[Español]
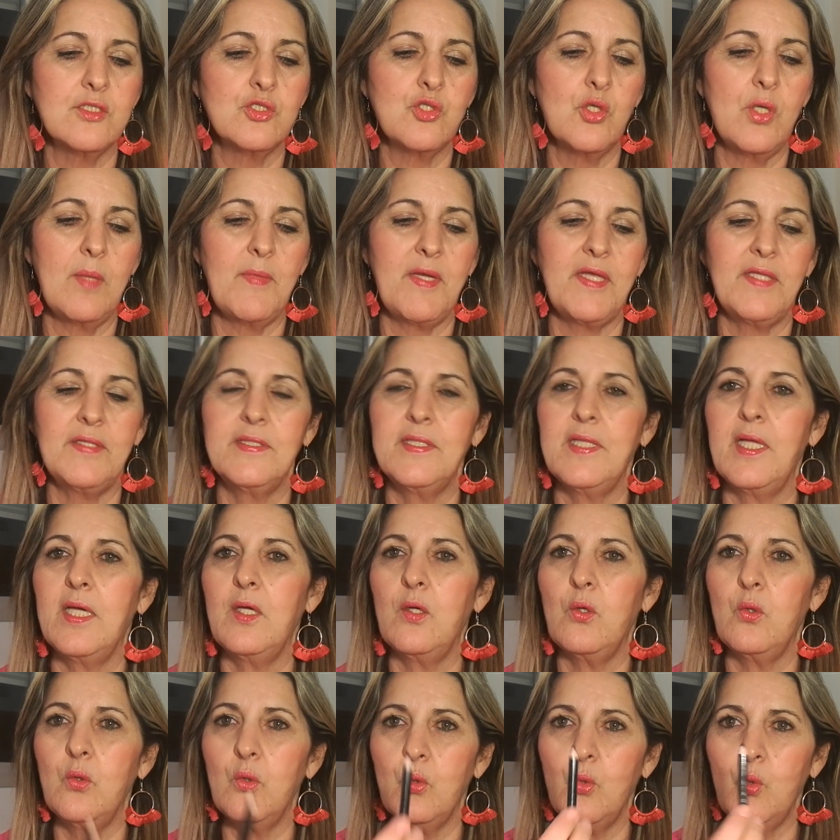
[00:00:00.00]

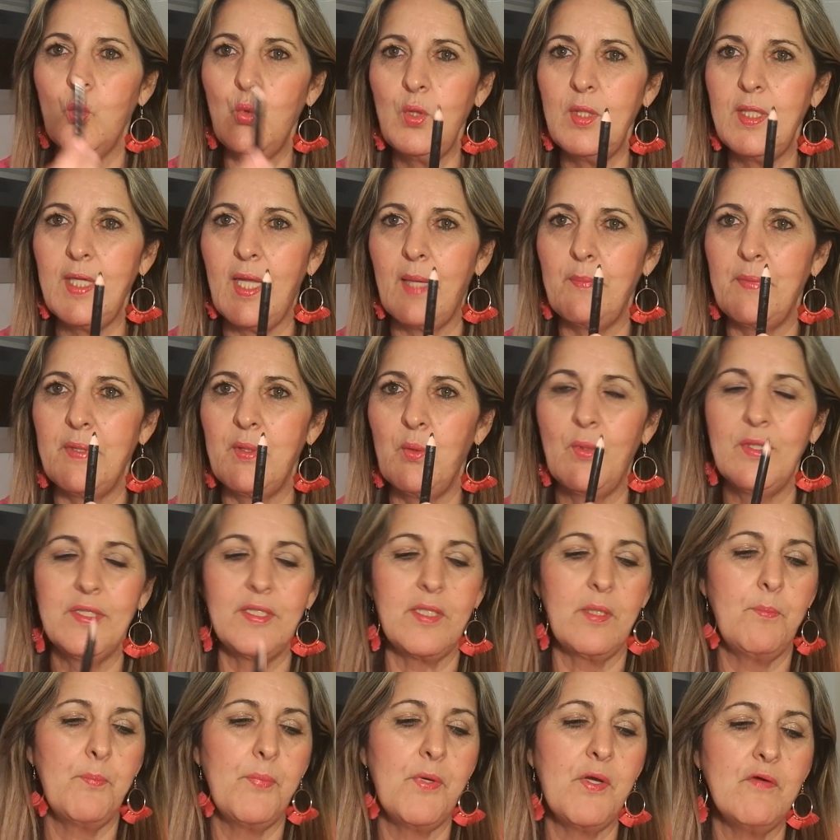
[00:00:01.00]
solamente un lápiz
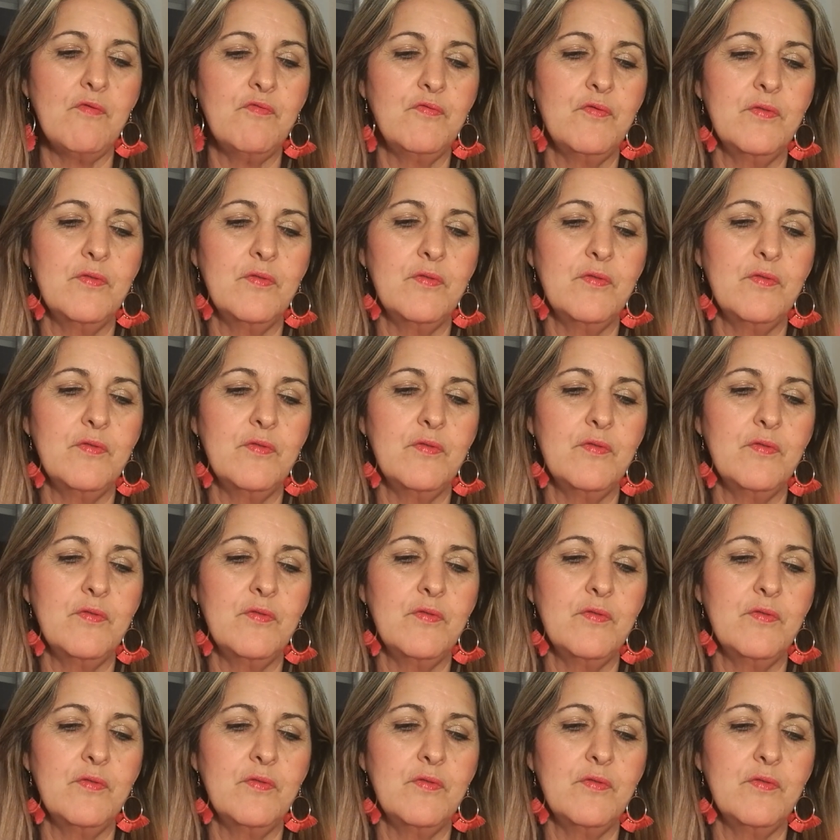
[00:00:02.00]
waterproof